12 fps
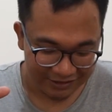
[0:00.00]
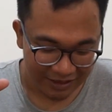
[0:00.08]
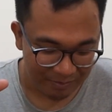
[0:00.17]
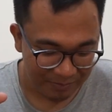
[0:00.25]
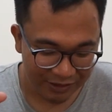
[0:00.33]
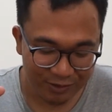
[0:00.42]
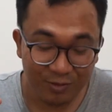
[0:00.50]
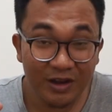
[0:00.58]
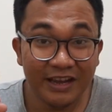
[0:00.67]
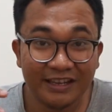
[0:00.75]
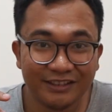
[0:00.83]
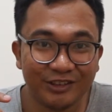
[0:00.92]
hampir
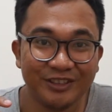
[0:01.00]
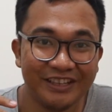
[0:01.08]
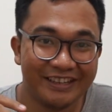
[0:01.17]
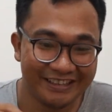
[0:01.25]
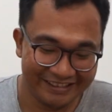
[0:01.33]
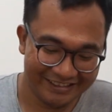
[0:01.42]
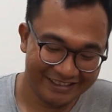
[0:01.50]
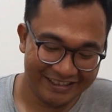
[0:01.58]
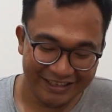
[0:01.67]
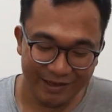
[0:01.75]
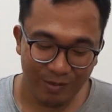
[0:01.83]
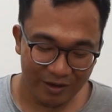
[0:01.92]
semua exhaust ya.
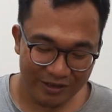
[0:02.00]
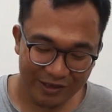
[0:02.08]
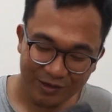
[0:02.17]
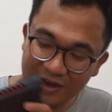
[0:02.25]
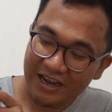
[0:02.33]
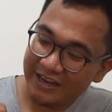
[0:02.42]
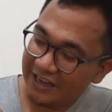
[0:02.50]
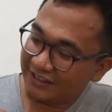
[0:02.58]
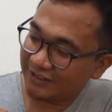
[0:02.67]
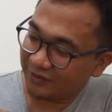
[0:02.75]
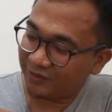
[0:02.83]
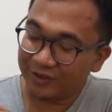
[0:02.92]
Di bawahnya juga ada
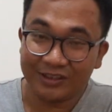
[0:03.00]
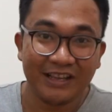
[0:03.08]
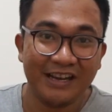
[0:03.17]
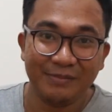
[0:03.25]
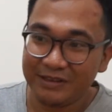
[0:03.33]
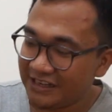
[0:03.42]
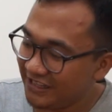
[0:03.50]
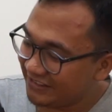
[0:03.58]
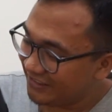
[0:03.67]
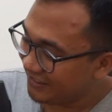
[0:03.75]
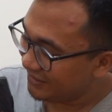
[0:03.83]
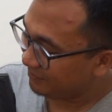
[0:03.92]
exhaust. Kalian bisa lihat
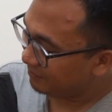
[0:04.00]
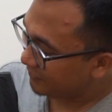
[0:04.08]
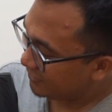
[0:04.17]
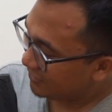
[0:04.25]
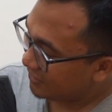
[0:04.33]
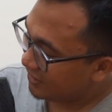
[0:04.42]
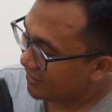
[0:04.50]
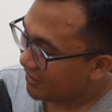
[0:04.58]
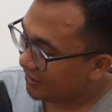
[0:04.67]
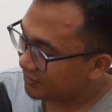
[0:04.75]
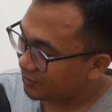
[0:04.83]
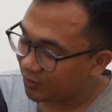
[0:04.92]
sini.
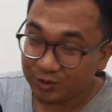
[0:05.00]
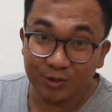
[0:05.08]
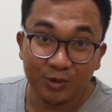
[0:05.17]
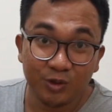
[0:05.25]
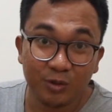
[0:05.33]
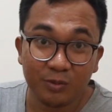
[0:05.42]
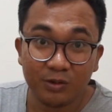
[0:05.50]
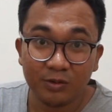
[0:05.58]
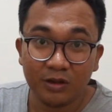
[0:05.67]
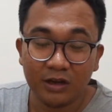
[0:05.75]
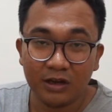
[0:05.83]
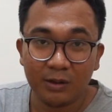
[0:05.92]
Exhaust untuk
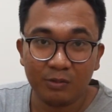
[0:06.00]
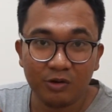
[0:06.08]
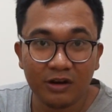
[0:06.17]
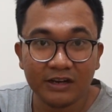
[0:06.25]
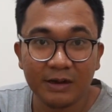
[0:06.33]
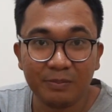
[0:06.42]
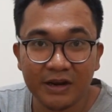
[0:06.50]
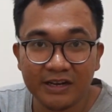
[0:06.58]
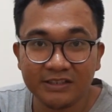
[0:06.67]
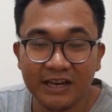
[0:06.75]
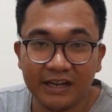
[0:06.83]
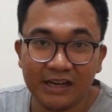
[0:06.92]
uh, mengeluarkan
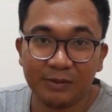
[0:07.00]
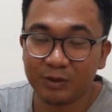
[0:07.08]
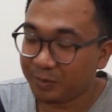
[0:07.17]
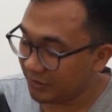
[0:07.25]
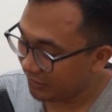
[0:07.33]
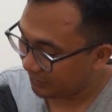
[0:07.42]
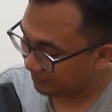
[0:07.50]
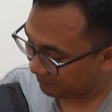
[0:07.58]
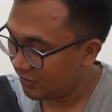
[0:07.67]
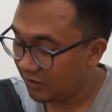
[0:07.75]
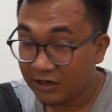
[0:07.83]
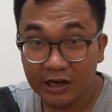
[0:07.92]
panas dari laptop ini.
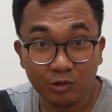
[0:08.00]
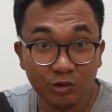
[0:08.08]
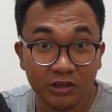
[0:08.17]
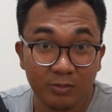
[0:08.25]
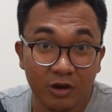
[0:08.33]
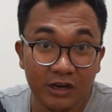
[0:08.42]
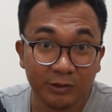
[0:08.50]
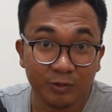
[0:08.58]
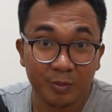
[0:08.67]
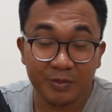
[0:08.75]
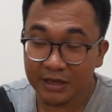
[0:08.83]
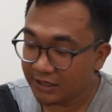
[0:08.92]
Nah, untuk di bawah
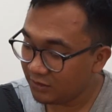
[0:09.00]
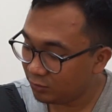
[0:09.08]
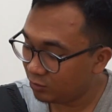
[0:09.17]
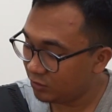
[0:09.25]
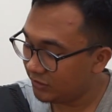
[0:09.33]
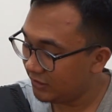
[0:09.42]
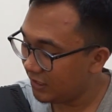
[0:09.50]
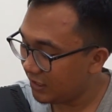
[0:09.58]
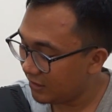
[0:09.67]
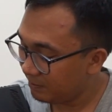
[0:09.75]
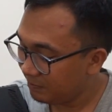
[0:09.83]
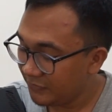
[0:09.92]
laptopnya itu
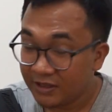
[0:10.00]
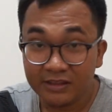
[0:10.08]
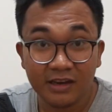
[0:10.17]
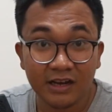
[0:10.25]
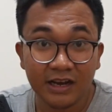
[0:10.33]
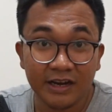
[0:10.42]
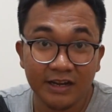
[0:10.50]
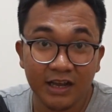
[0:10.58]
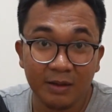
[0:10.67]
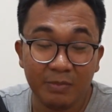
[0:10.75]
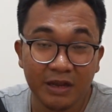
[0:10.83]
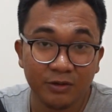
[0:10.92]
dia tidak
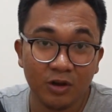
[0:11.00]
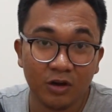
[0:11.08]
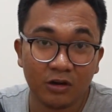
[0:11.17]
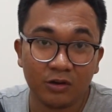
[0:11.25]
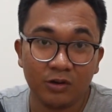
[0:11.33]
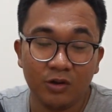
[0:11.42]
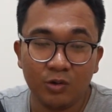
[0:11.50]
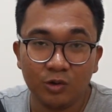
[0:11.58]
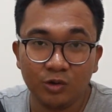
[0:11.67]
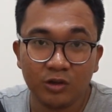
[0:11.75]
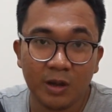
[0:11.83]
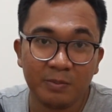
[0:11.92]
ada backdoor
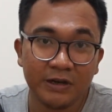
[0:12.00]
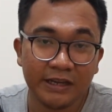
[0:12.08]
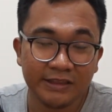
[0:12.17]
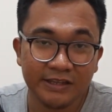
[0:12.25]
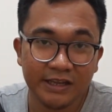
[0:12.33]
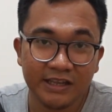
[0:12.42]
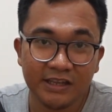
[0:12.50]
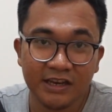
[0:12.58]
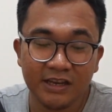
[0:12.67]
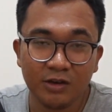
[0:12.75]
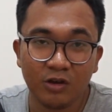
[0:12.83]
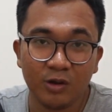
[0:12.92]
untuk upgrade-nya.
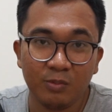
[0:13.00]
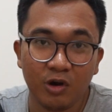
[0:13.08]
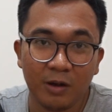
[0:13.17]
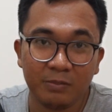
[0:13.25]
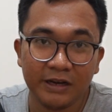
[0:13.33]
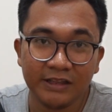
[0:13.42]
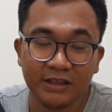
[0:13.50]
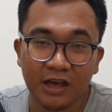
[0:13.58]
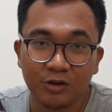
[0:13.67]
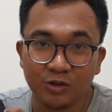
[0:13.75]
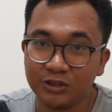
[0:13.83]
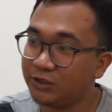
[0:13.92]
Jadi kalau mau upgrade
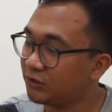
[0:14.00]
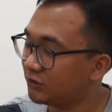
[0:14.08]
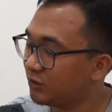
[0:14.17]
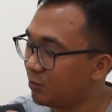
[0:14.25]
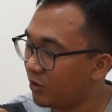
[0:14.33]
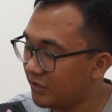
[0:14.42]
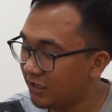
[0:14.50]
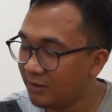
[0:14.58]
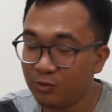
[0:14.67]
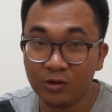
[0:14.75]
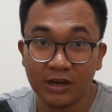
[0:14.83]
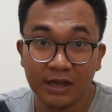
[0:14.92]
harus semuanya
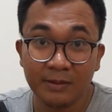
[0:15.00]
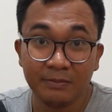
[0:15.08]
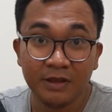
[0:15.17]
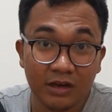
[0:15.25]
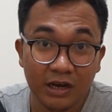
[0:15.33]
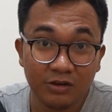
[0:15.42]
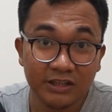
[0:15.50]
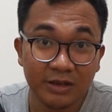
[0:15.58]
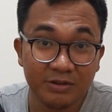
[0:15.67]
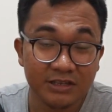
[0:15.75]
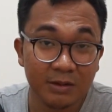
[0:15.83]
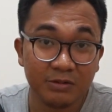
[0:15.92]
dibuka, lalu
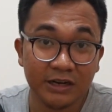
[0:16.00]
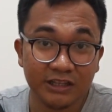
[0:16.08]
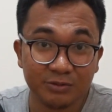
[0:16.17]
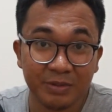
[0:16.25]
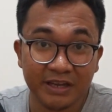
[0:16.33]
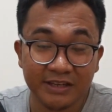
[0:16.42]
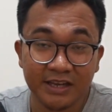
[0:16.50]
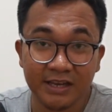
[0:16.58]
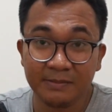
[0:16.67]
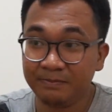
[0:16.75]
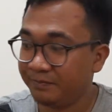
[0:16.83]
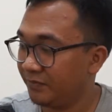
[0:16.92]
kita bisa upgrade speknya.
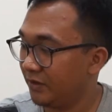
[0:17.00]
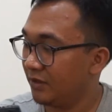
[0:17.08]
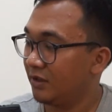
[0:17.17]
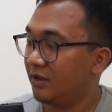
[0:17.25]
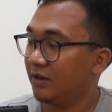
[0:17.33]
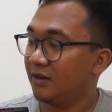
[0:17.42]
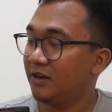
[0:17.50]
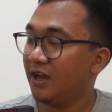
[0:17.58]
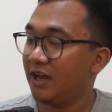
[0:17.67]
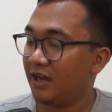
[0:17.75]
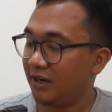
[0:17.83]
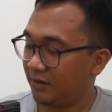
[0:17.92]

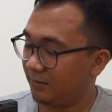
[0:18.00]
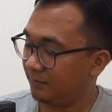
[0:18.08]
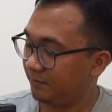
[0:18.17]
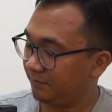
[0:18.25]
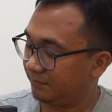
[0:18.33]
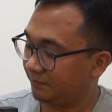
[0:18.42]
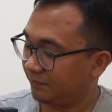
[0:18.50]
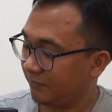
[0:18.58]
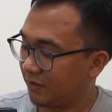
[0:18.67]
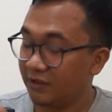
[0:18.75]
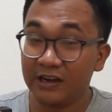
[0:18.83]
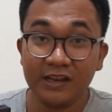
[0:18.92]
Dan
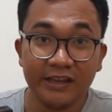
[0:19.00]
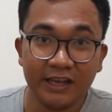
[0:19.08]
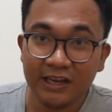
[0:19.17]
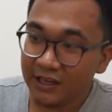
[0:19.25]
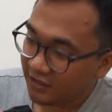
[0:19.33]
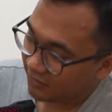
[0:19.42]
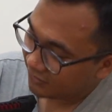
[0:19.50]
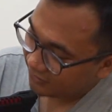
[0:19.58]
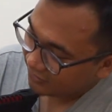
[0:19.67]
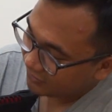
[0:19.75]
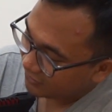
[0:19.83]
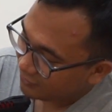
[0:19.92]
grillnya ini
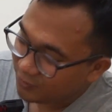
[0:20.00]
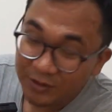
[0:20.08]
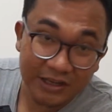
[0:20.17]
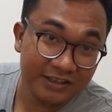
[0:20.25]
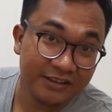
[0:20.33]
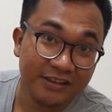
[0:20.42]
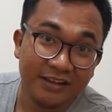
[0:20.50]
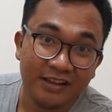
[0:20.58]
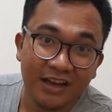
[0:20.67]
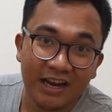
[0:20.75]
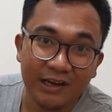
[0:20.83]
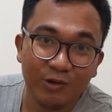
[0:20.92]
keren juga ini.
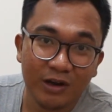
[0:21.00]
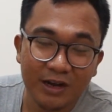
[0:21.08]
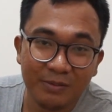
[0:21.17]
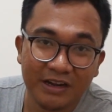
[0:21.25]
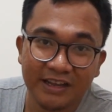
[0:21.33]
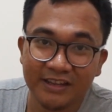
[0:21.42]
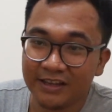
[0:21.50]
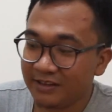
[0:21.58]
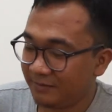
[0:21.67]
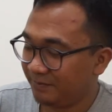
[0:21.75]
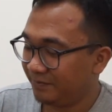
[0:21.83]
Ada warna merahnya.